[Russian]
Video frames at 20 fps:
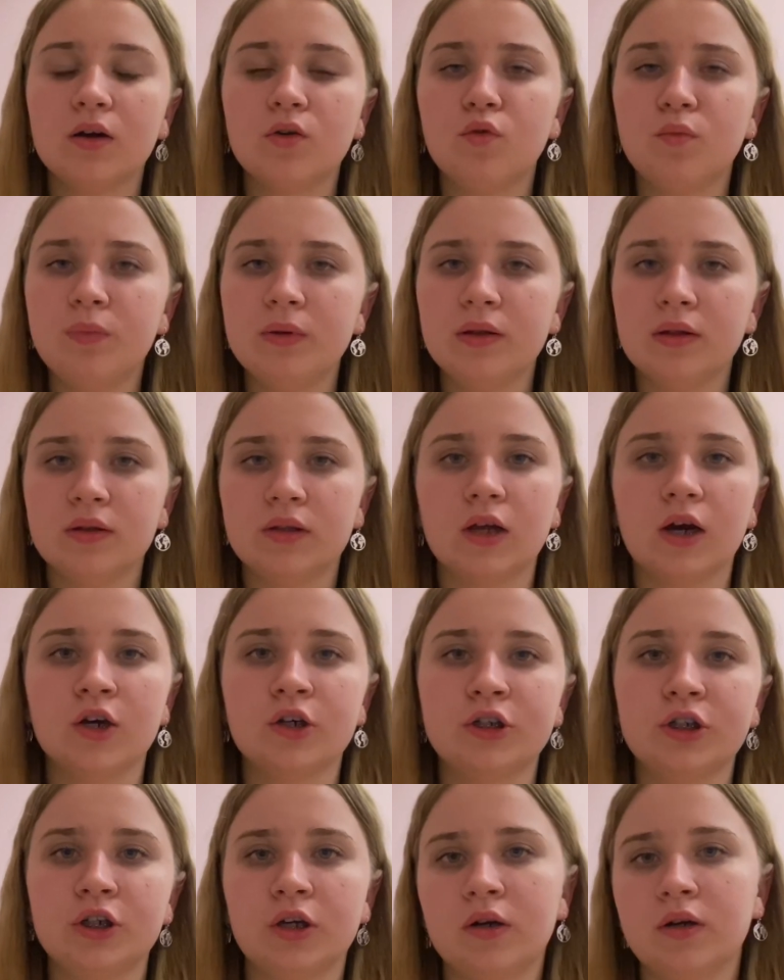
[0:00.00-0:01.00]
Купила
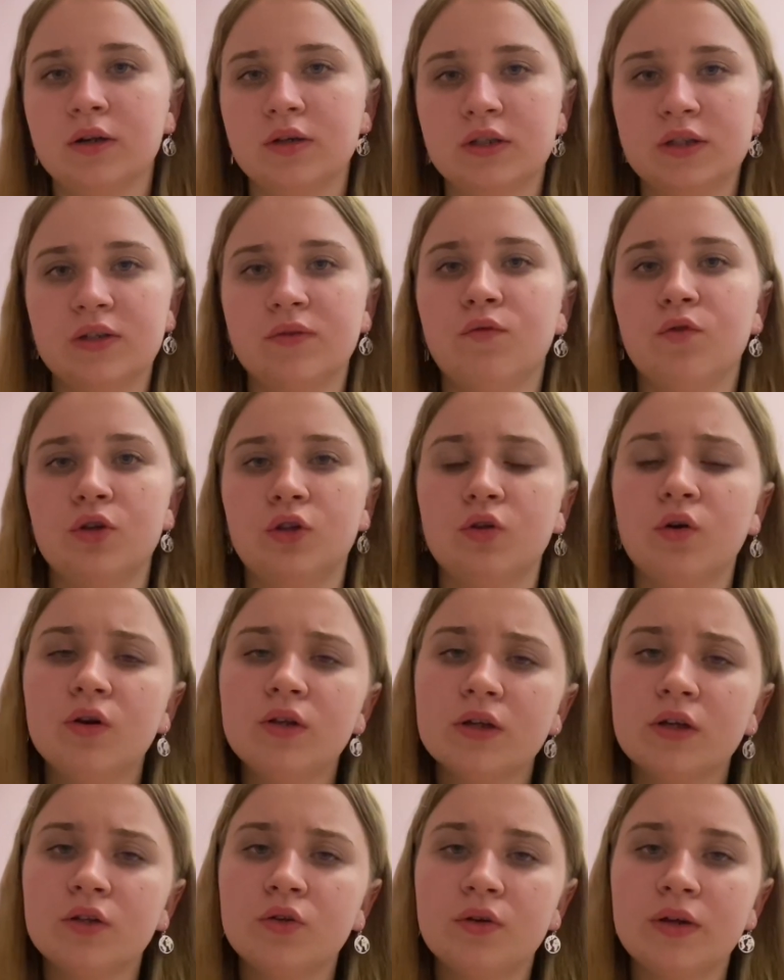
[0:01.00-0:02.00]
также свой
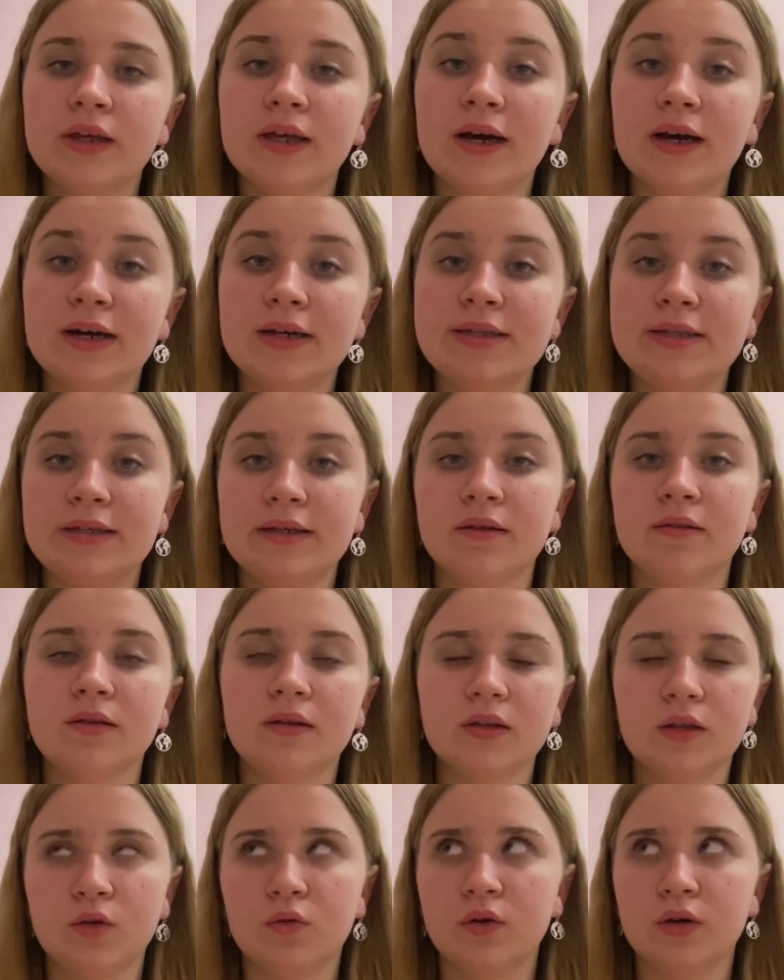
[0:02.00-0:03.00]
торт, который я
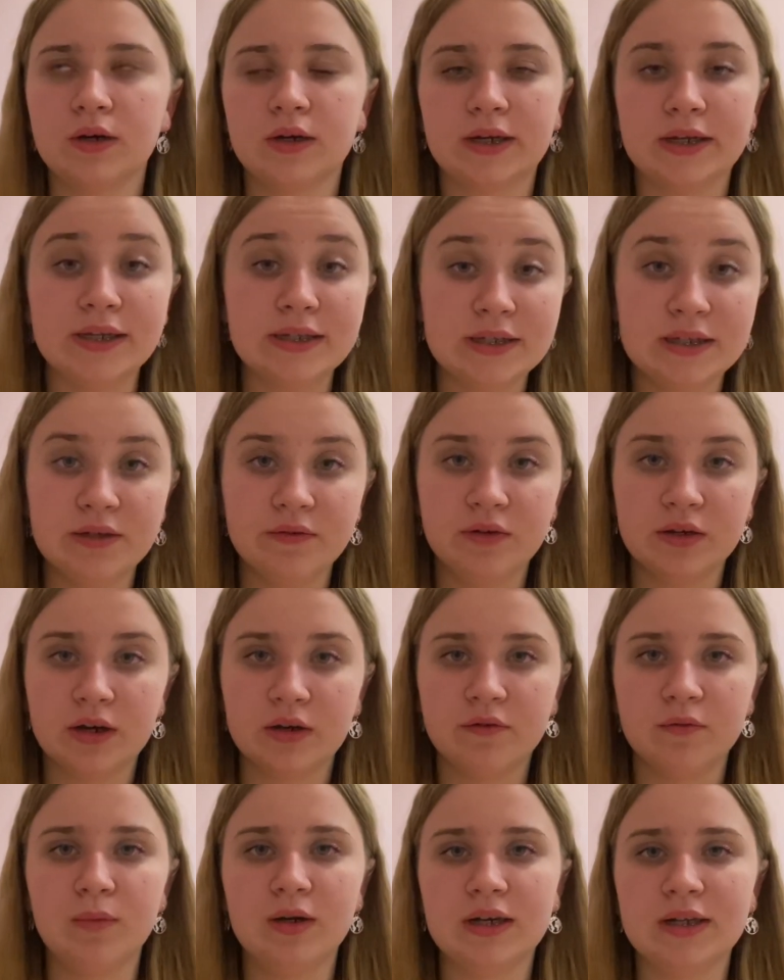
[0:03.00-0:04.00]
хотела, такой красивый,
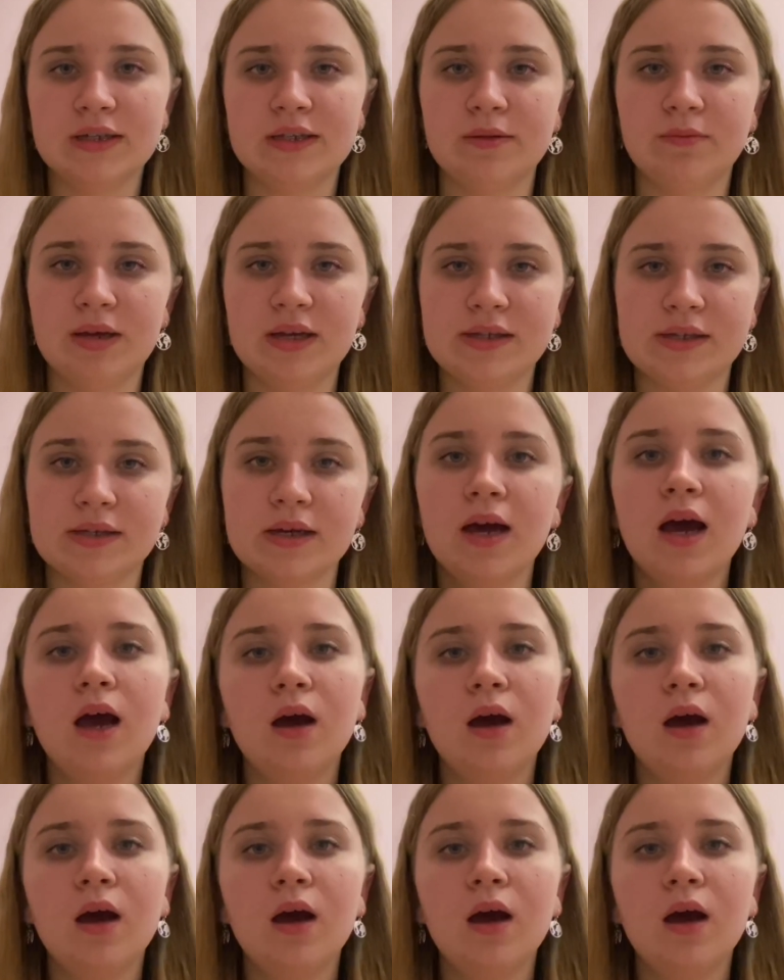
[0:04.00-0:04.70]
как вы могли заметить.